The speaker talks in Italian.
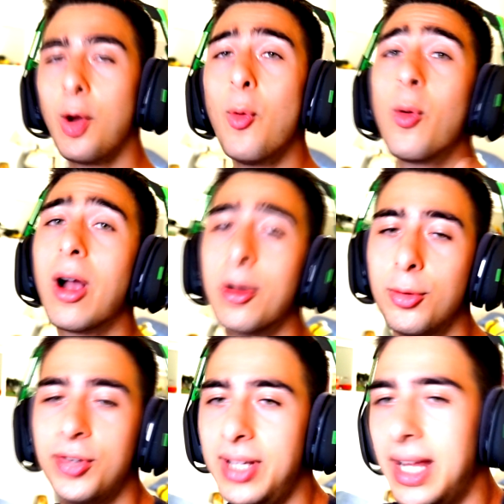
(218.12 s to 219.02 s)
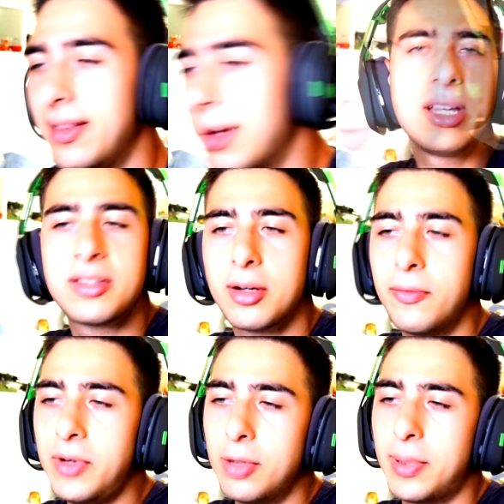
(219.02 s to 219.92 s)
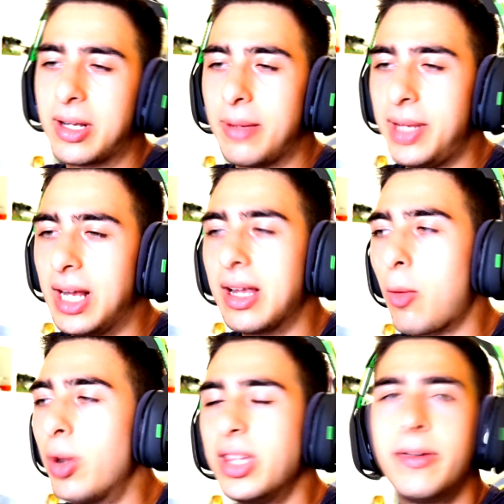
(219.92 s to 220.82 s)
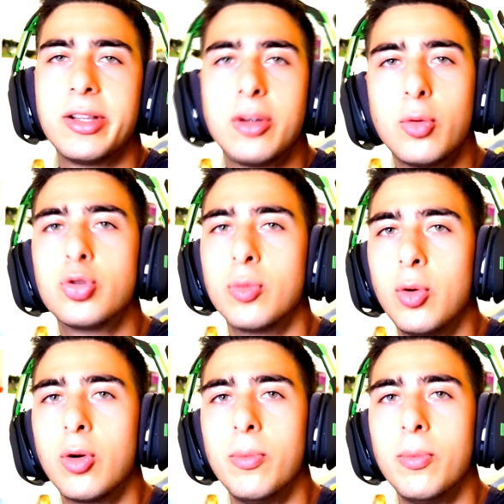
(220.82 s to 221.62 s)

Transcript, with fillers: Comunque colosi, niente, questo era un video per capire anche quanti watt consuma un